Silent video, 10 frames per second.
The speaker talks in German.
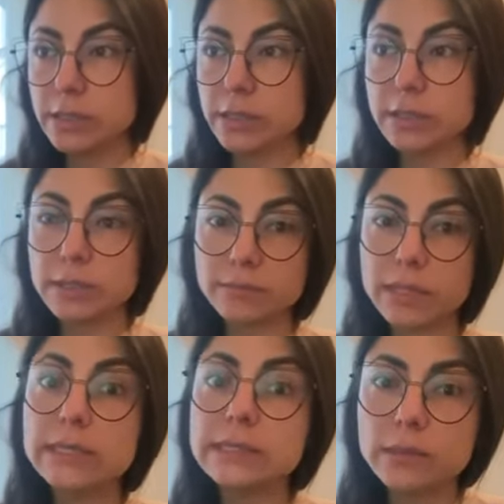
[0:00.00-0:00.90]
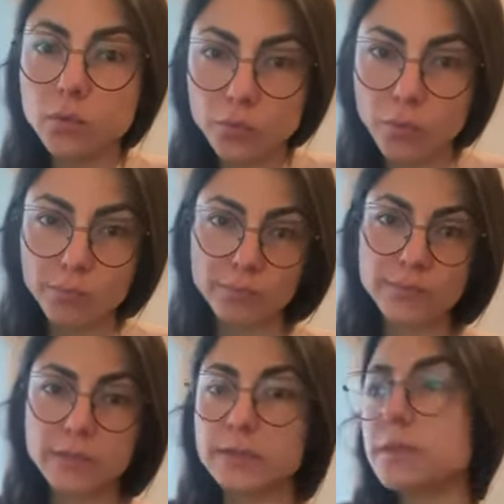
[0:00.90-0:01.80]
äh, äh Risikogruppen
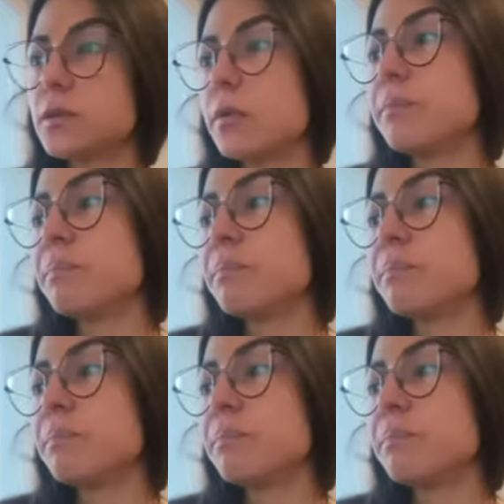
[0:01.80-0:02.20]
sind. So.